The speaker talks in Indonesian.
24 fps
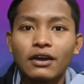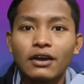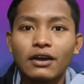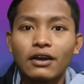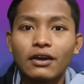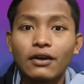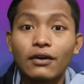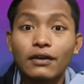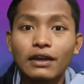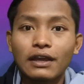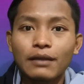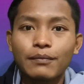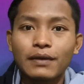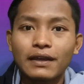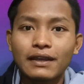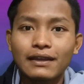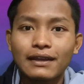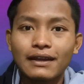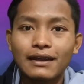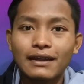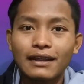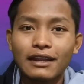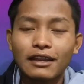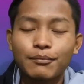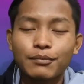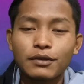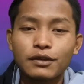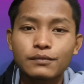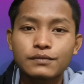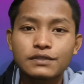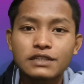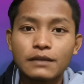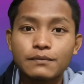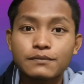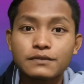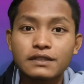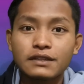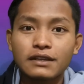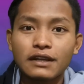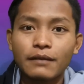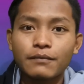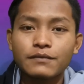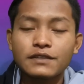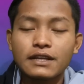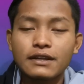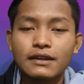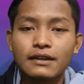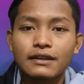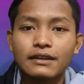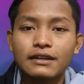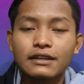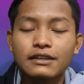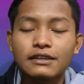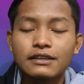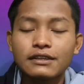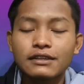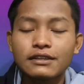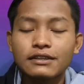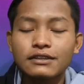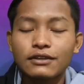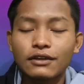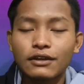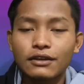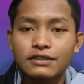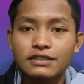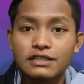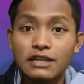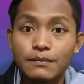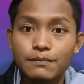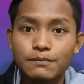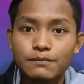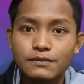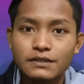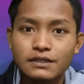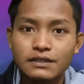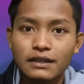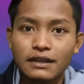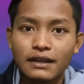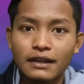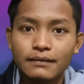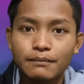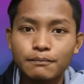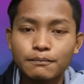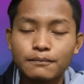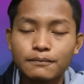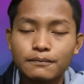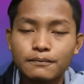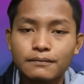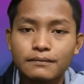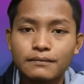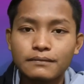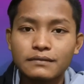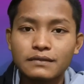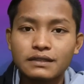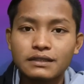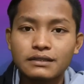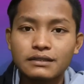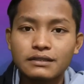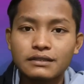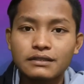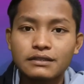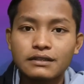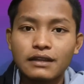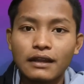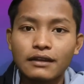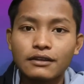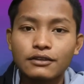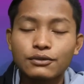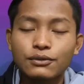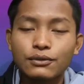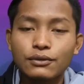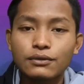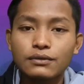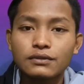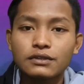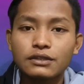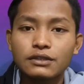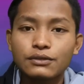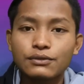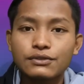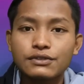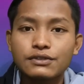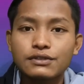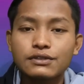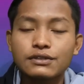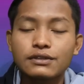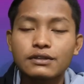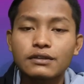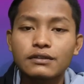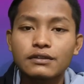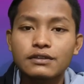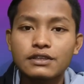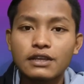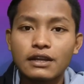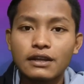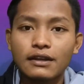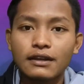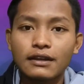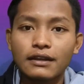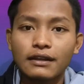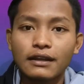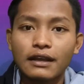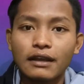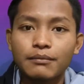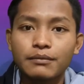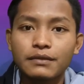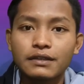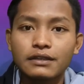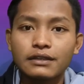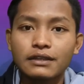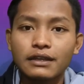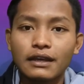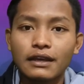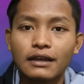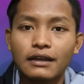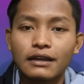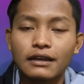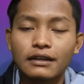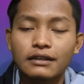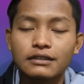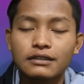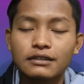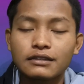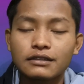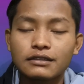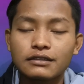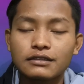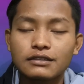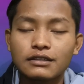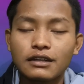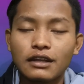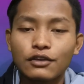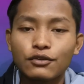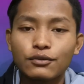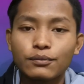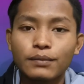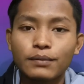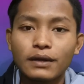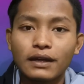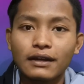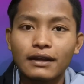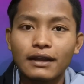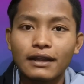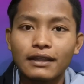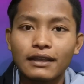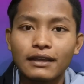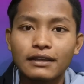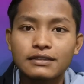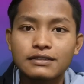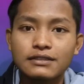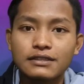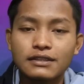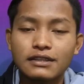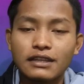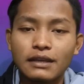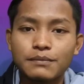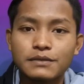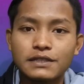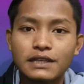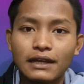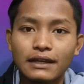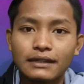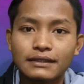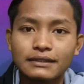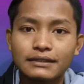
Oke, bagi kalian yang belum subscribe channel ini, tolong subscribe dan dukung terus channel kami agar selalu berkarya setiap saat.